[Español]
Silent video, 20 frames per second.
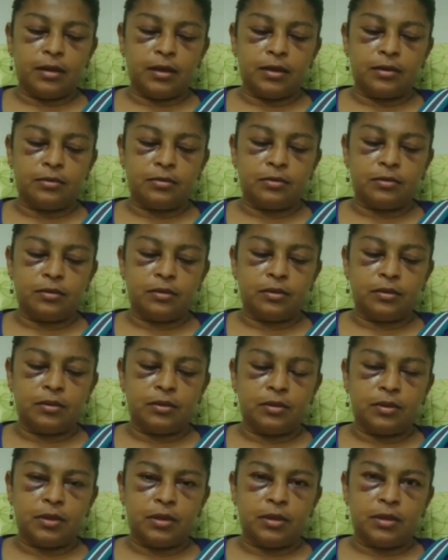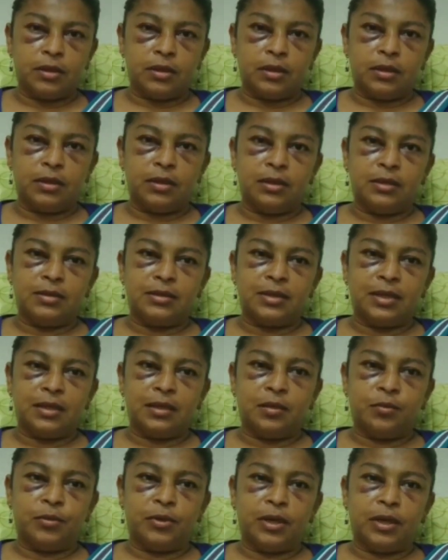en eso, él
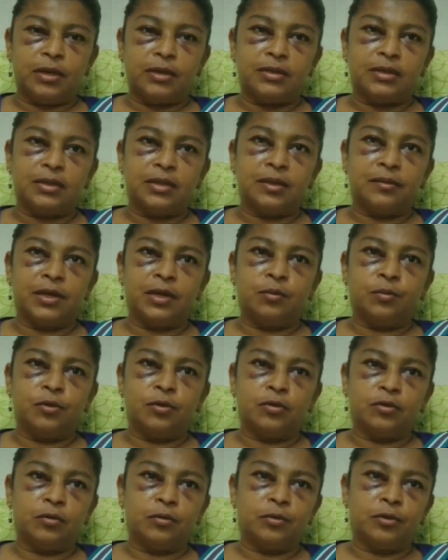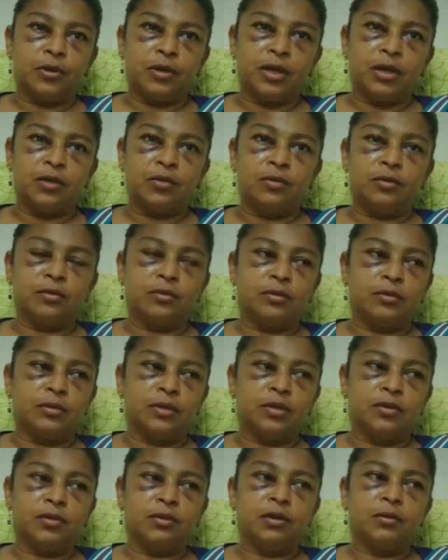sale pues a desenllavar el portón porque ya no,
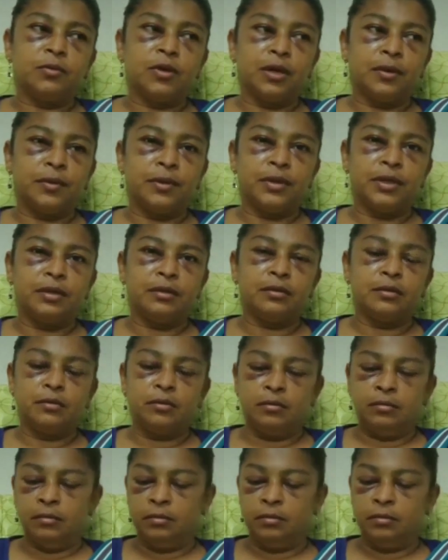ya no íbamos a venir.